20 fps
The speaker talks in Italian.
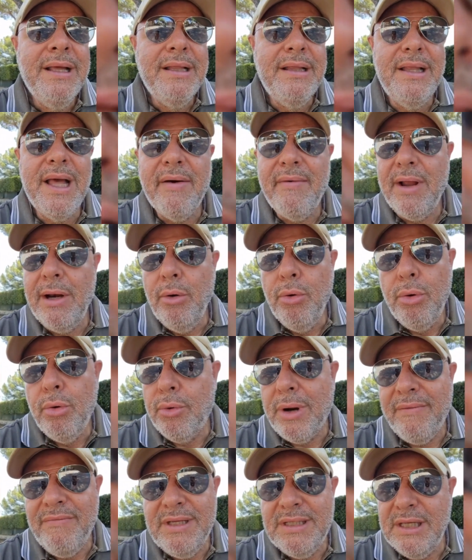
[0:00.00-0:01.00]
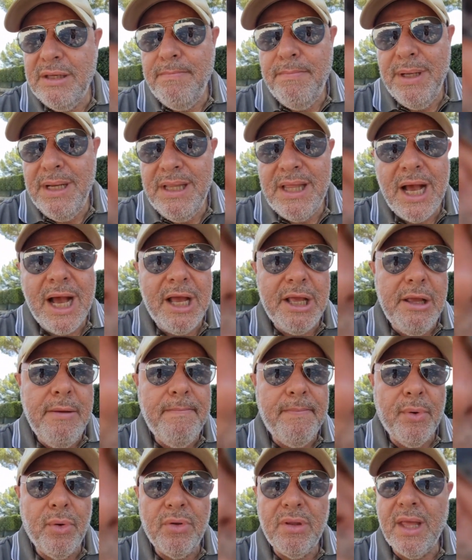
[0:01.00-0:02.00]
dava loro una visibilità
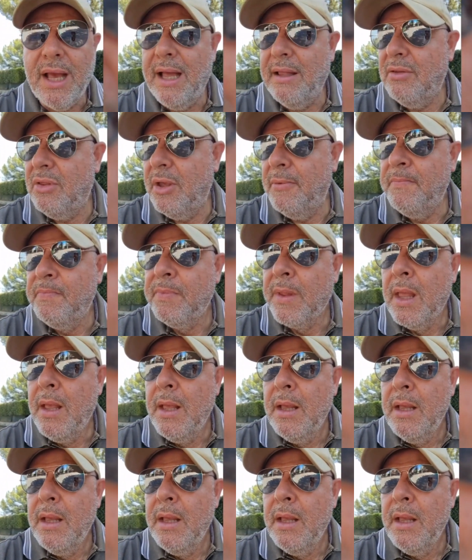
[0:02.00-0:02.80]
importante